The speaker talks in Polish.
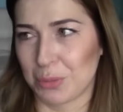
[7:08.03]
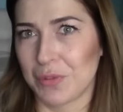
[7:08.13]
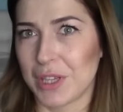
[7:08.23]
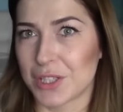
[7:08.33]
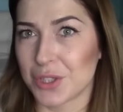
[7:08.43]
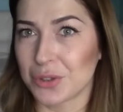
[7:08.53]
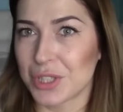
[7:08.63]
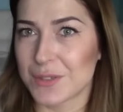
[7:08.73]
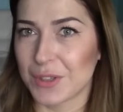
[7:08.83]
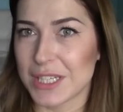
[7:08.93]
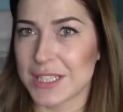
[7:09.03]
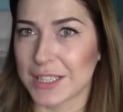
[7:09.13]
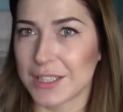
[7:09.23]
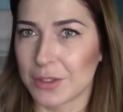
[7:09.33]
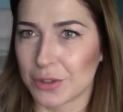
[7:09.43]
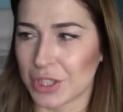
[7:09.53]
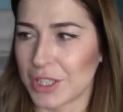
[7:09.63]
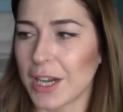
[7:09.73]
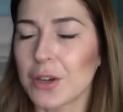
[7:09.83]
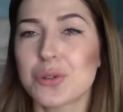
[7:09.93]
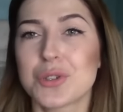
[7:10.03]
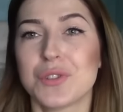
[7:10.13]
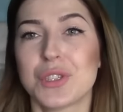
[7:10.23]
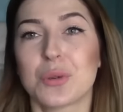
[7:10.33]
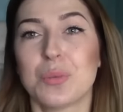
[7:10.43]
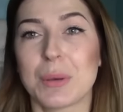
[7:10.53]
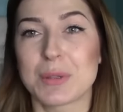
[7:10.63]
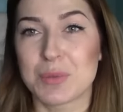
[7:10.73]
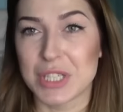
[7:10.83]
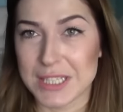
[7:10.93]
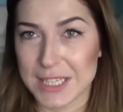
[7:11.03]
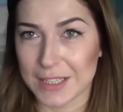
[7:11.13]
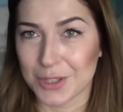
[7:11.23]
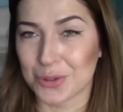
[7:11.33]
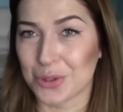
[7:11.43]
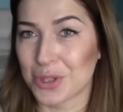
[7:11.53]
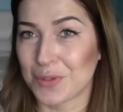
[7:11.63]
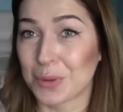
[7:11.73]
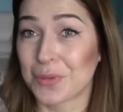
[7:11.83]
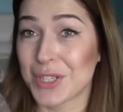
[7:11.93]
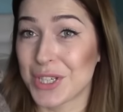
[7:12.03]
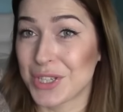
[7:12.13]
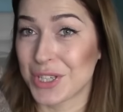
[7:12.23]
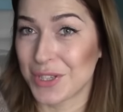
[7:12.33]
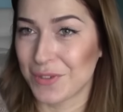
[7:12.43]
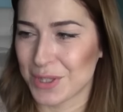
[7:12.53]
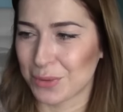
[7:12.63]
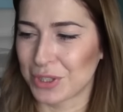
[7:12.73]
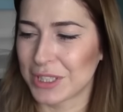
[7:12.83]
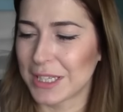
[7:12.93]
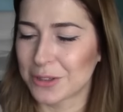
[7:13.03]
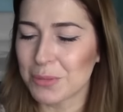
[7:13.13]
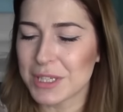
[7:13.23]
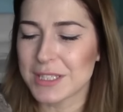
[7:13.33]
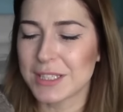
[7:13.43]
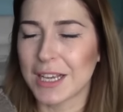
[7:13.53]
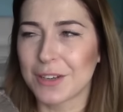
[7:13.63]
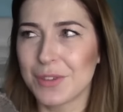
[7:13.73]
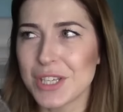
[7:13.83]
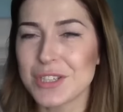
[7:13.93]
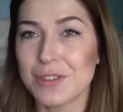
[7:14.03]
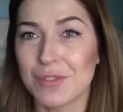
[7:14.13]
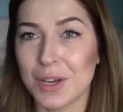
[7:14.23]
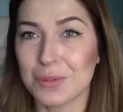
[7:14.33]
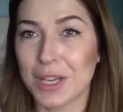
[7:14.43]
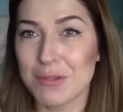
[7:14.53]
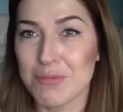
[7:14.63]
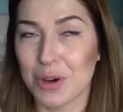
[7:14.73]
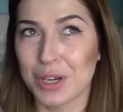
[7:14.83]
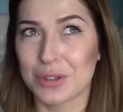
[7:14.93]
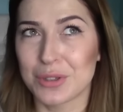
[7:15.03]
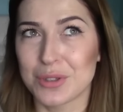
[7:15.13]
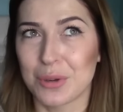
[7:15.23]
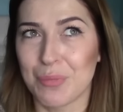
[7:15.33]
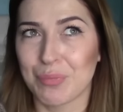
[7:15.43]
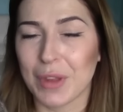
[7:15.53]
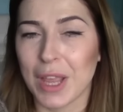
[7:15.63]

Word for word: Mówię, dlaczego ten sweter jest taki drogi? Ja go oczywiście kupiłam z przeceny i on kosztował 29 zł. Natomiast jak wiecie, wełna i mocher to są...